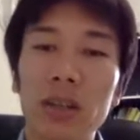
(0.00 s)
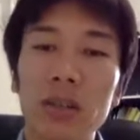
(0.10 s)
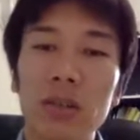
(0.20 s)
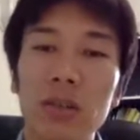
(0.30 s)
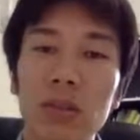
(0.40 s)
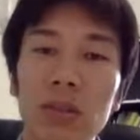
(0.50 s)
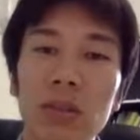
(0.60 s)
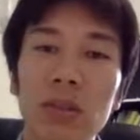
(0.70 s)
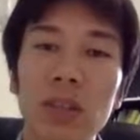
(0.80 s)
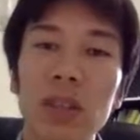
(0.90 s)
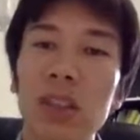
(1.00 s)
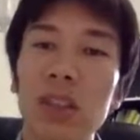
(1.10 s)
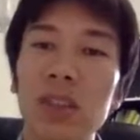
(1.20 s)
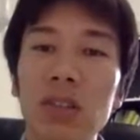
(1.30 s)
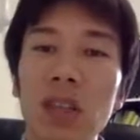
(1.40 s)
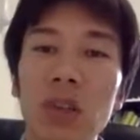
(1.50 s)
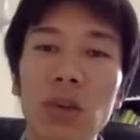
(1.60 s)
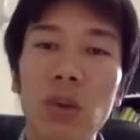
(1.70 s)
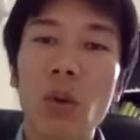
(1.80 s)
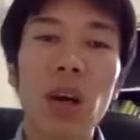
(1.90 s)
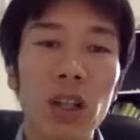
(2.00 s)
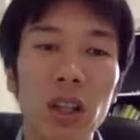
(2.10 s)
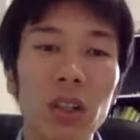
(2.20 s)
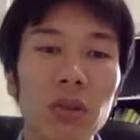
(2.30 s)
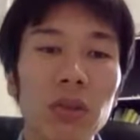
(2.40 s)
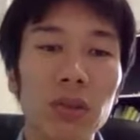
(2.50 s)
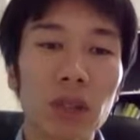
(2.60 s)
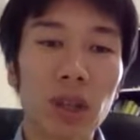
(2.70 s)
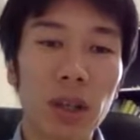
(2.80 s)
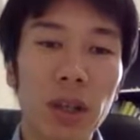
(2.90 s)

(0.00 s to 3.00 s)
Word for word: その単に集客代行で終わらないというか、